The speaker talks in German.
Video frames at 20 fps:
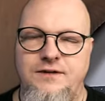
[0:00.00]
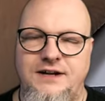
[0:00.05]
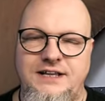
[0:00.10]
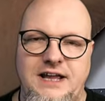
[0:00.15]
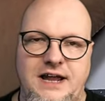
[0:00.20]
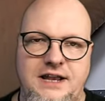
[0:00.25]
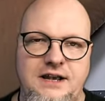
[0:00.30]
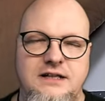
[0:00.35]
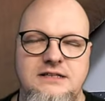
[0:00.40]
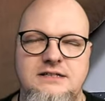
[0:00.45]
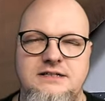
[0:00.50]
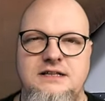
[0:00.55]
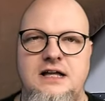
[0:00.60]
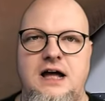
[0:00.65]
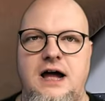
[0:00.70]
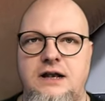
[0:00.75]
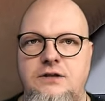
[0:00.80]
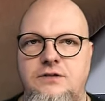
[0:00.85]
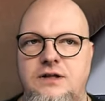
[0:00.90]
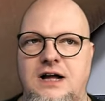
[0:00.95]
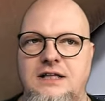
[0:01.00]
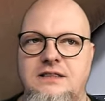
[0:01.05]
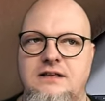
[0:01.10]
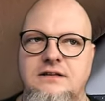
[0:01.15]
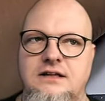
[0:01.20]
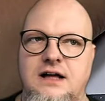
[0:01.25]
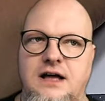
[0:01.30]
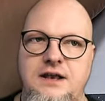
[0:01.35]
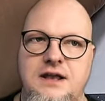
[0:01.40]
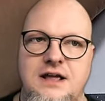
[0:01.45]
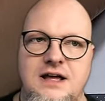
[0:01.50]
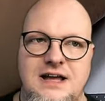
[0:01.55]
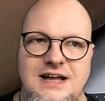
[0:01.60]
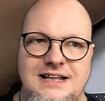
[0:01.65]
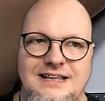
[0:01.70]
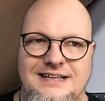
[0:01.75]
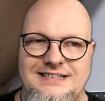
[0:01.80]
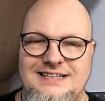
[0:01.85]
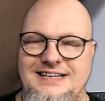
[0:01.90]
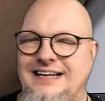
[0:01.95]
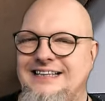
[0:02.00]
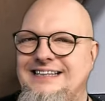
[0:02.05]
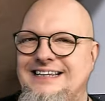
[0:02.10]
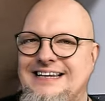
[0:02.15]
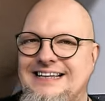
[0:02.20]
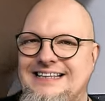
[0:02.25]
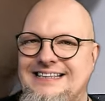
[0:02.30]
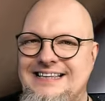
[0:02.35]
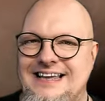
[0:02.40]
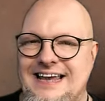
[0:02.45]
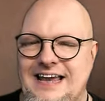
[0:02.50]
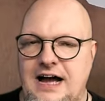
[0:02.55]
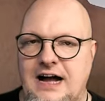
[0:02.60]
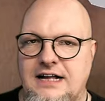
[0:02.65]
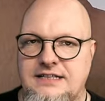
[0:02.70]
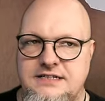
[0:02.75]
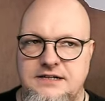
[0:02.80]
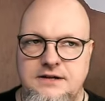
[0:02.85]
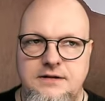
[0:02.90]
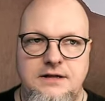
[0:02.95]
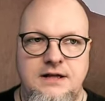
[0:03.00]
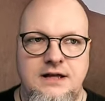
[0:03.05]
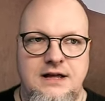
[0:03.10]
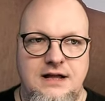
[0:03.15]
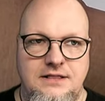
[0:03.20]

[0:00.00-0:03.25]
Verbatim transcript: Vielleicht erinnert sich der eine oder andere daran, dass ich ja die Idee hatte,